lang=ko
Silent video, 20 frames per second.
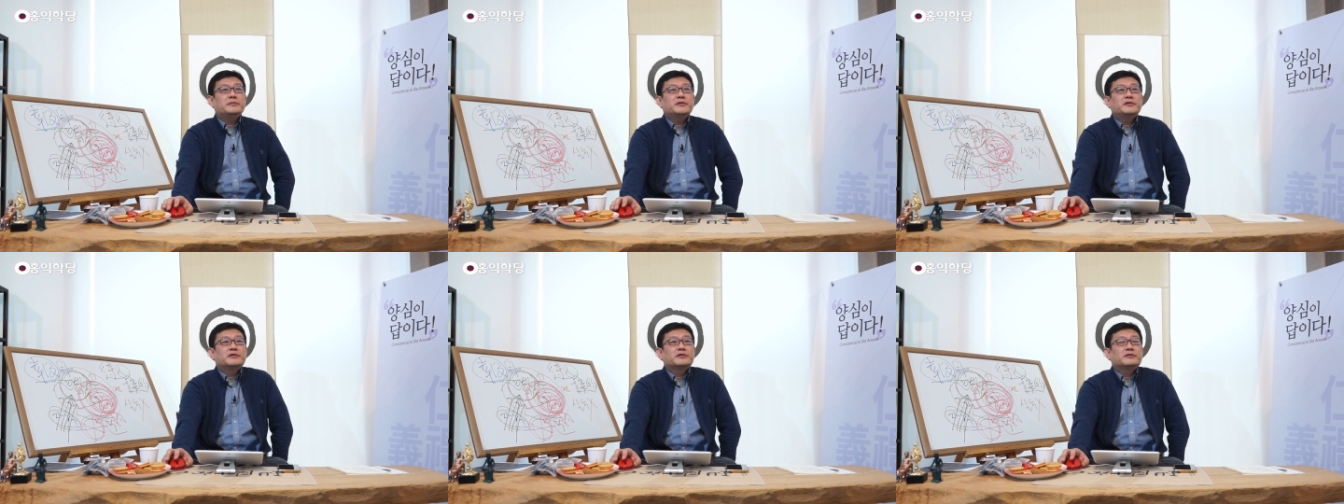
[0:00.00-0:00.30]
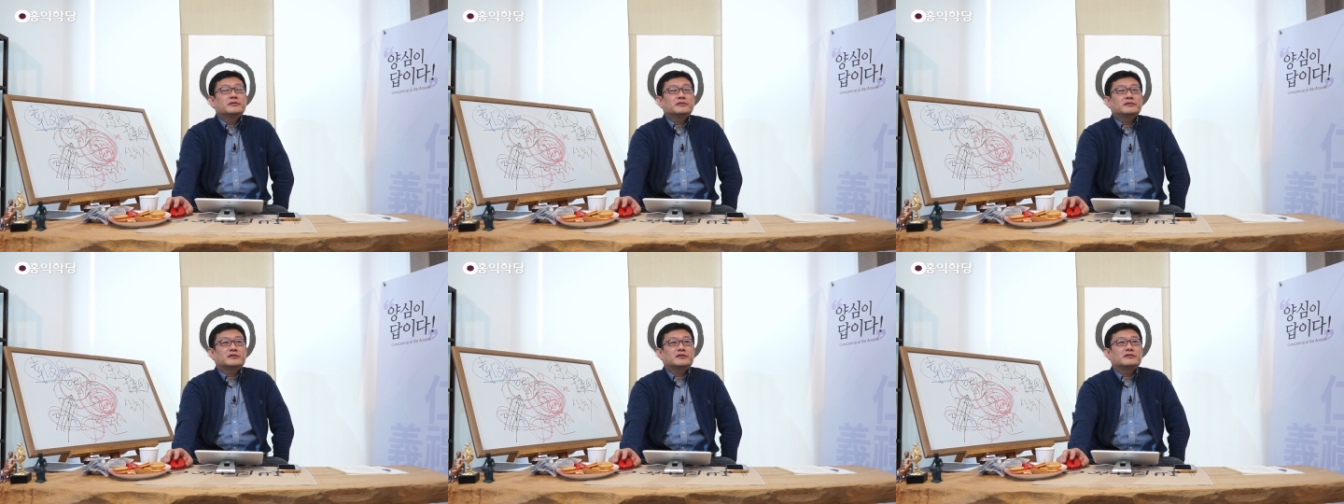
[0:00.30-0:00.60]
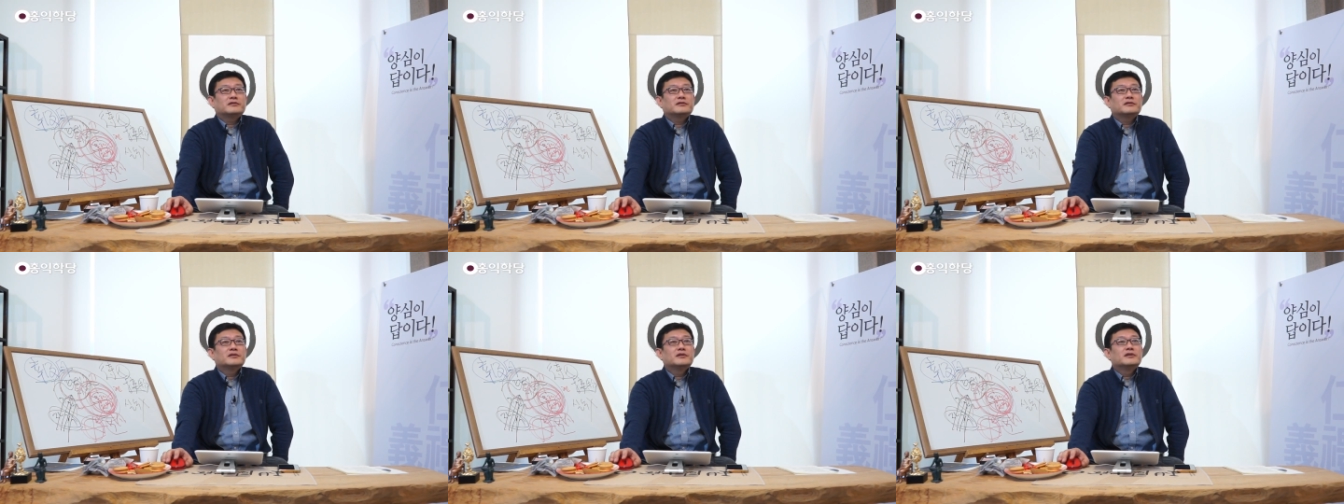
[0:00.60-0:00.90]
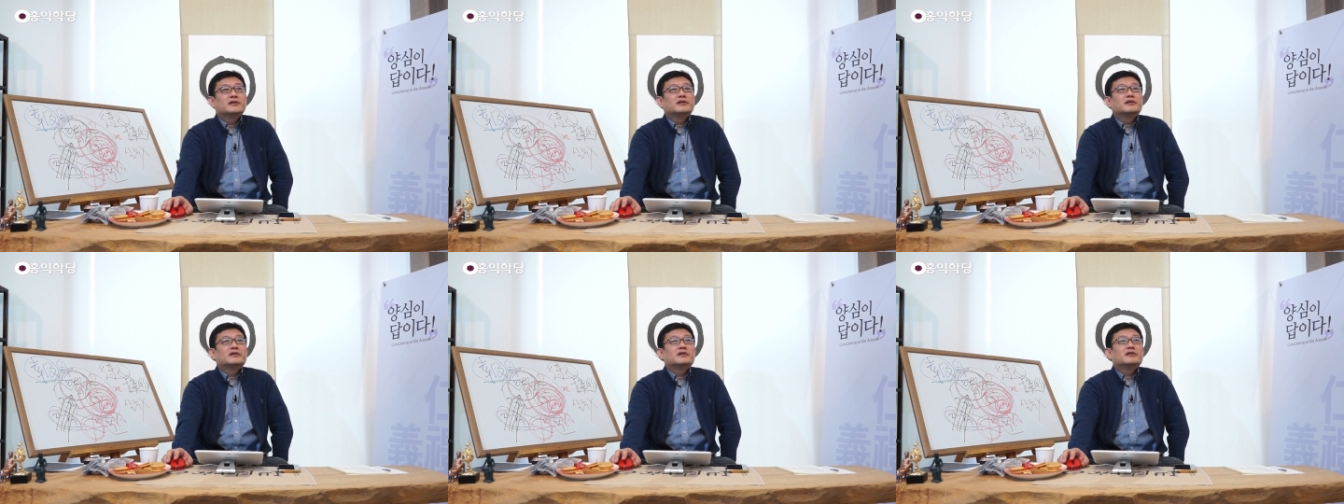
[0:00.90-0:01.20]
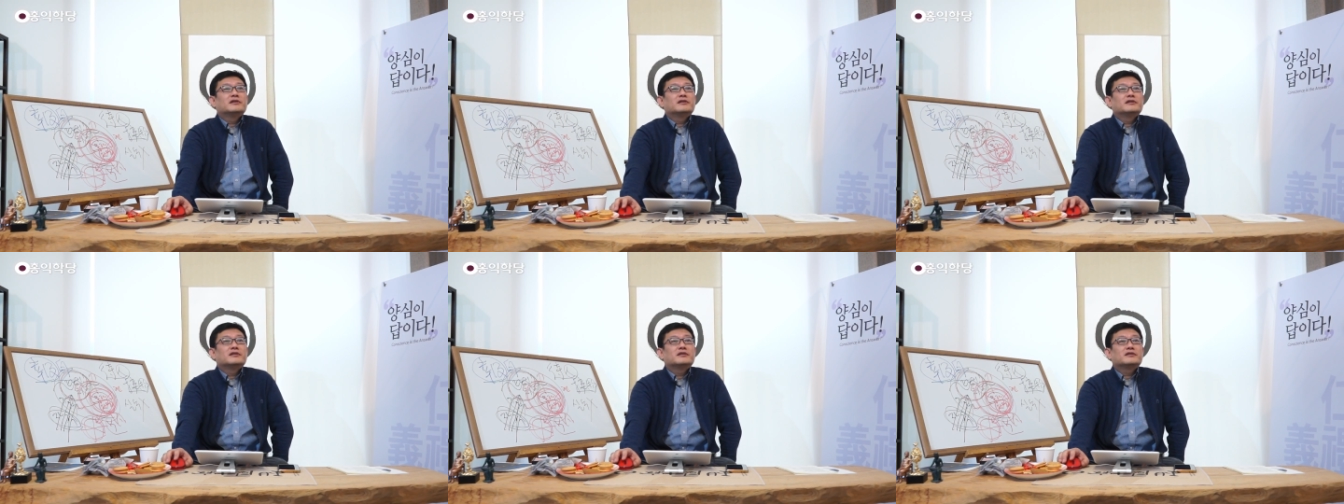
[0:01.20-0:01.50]
사이비죠.
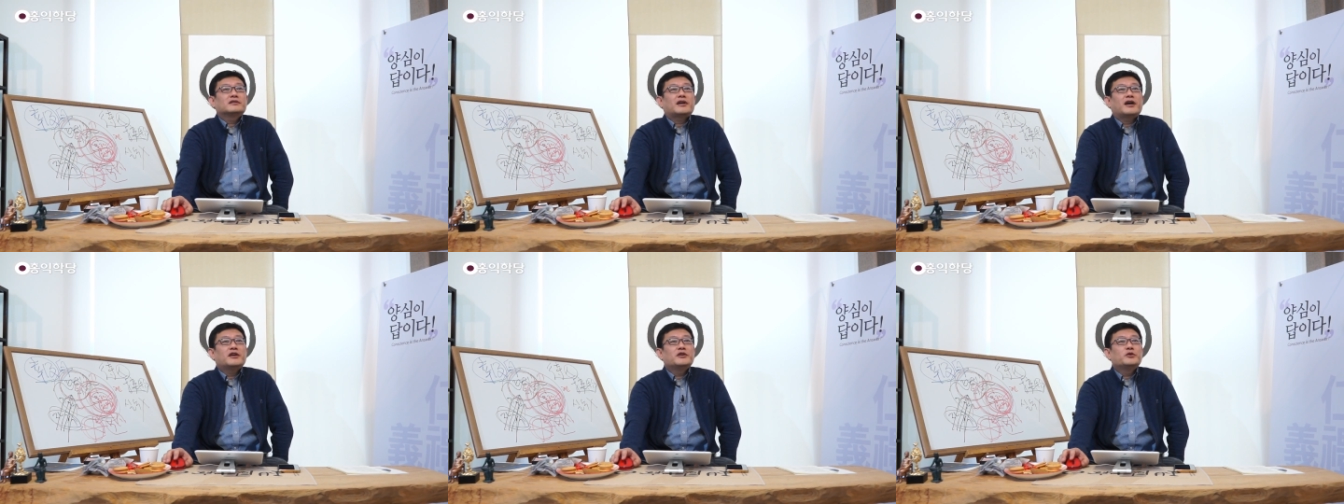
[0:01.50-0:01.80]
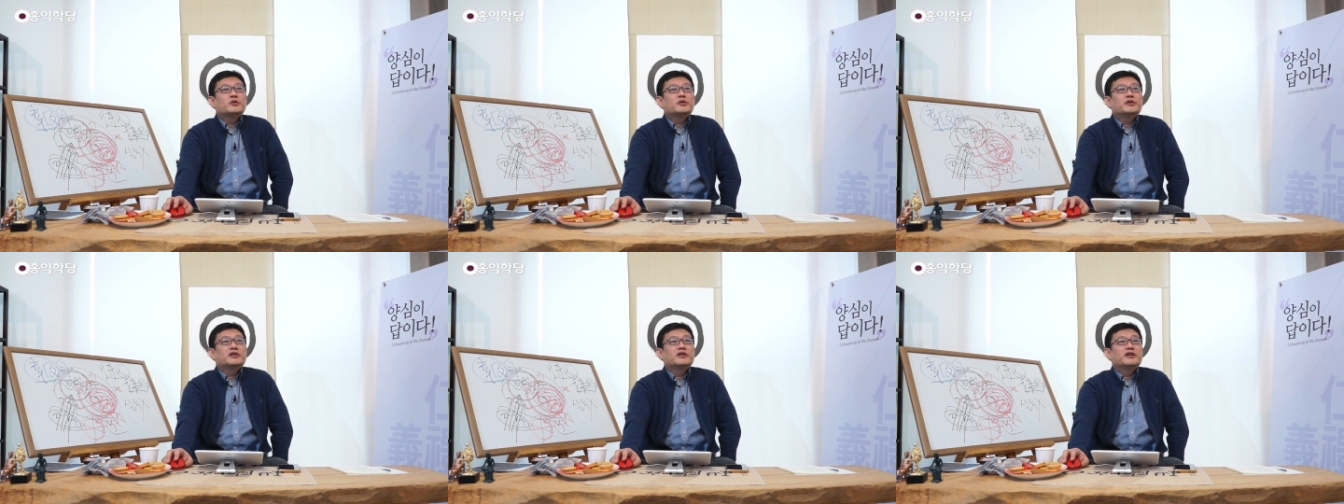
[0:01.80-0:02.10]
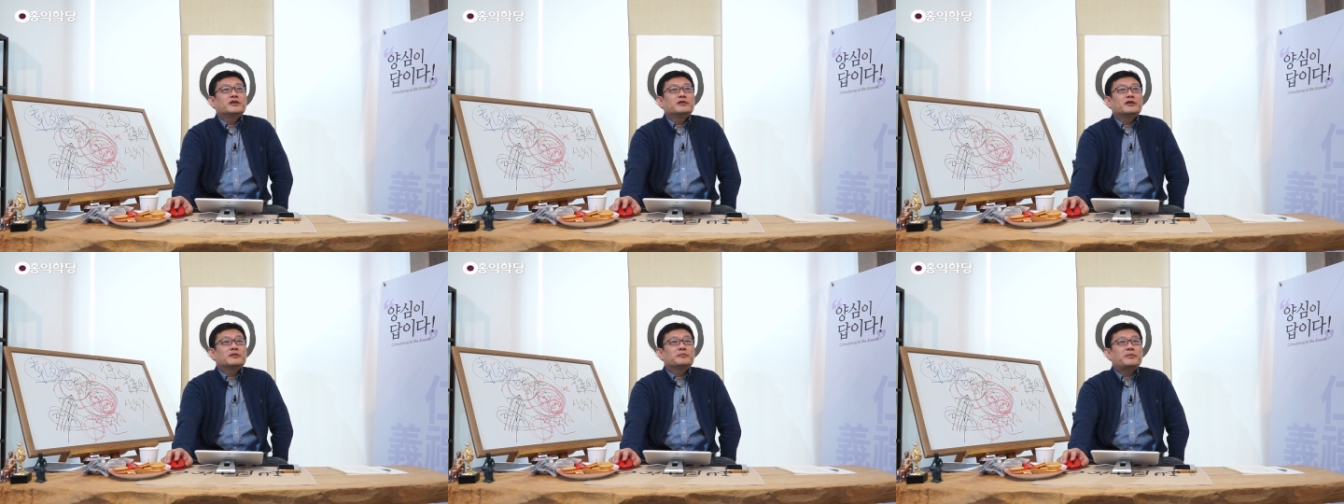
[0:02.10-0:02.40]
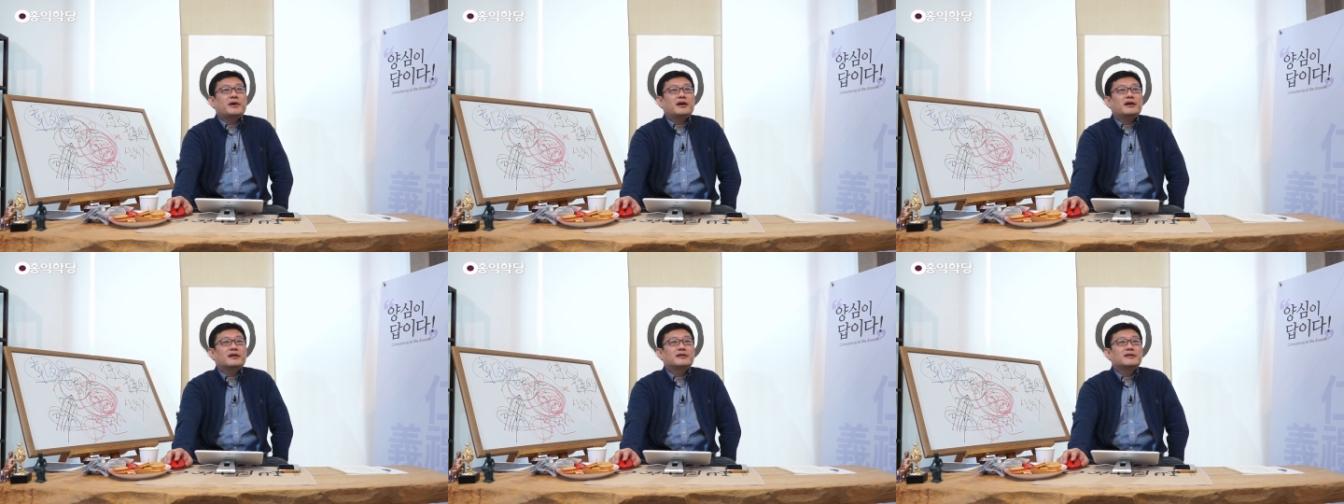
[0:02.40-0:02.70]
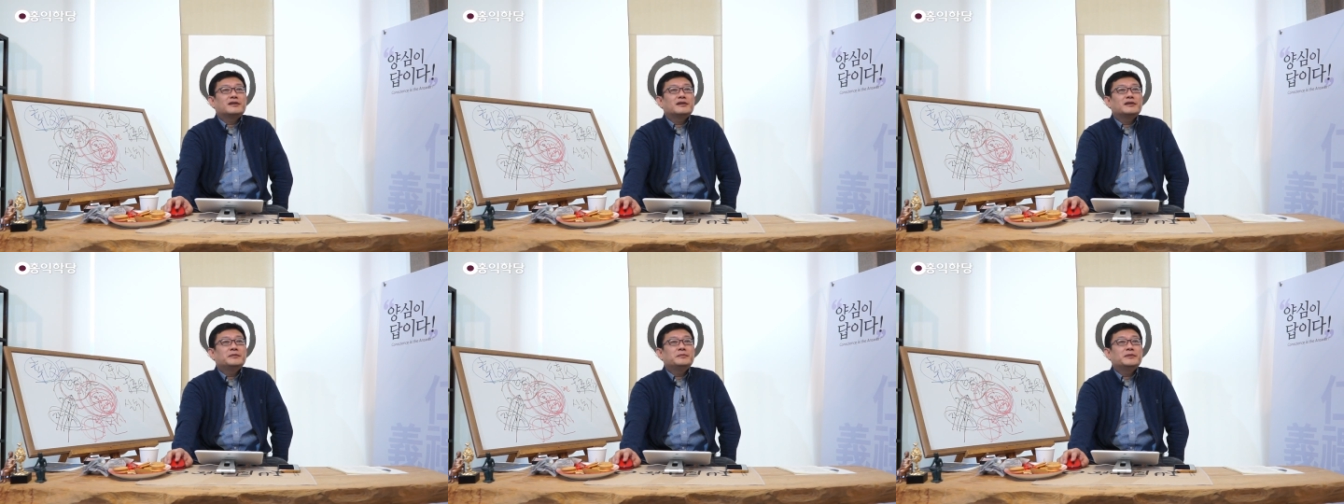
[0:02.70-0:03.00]
다 욕이네요. 그냥
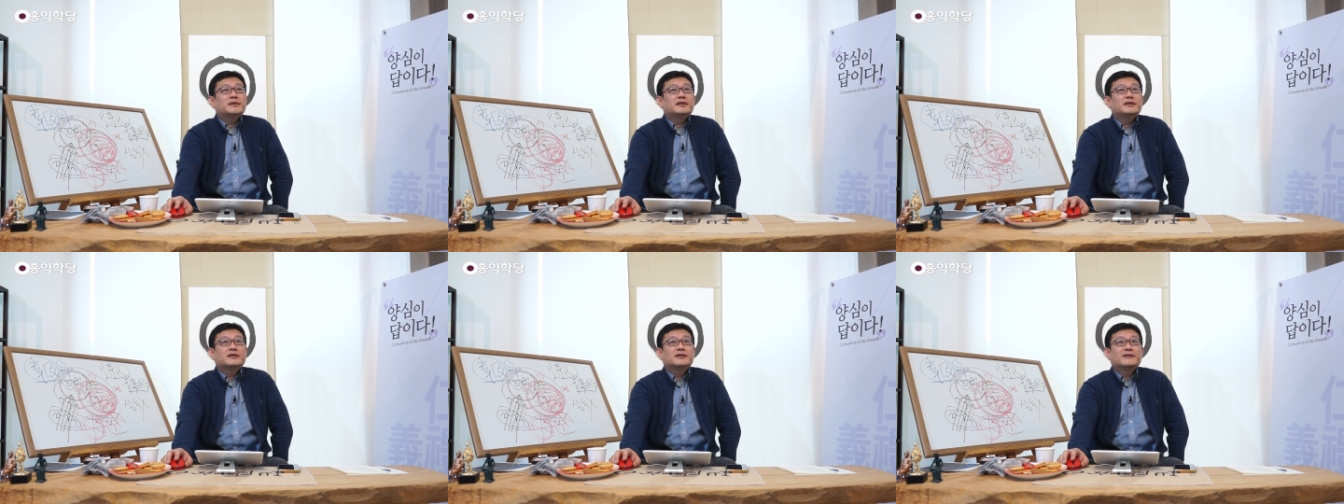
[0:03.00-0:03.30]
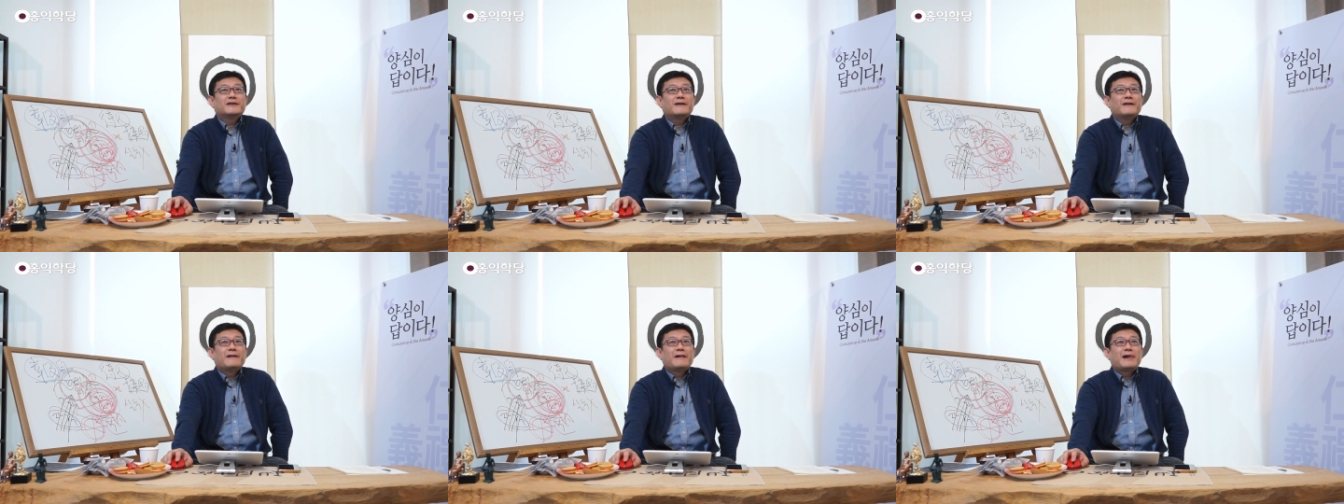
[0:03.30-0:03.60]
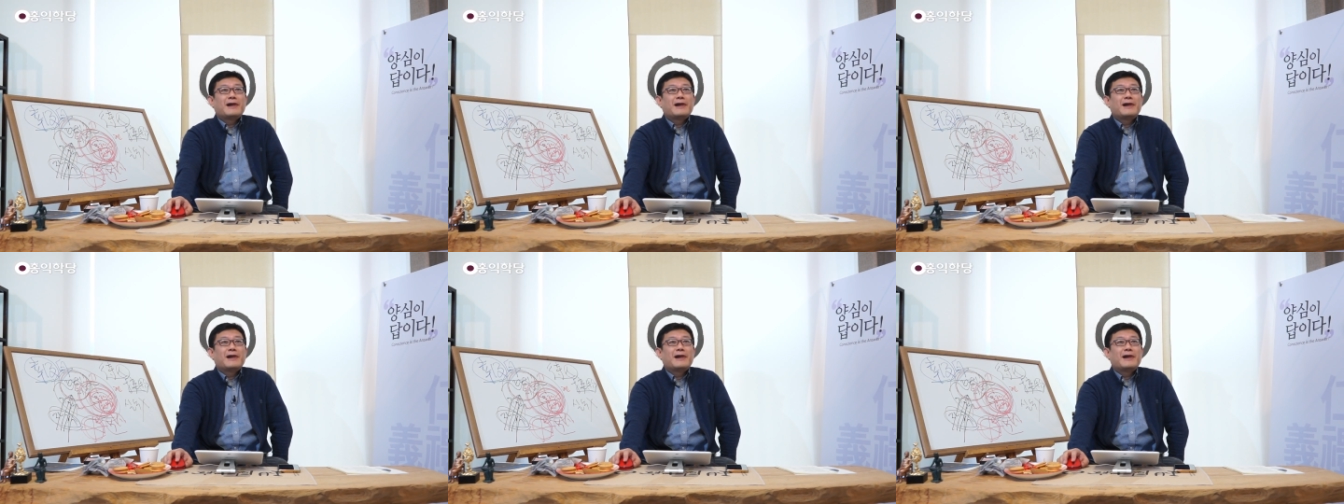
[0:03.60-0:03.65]
빠가 사이비.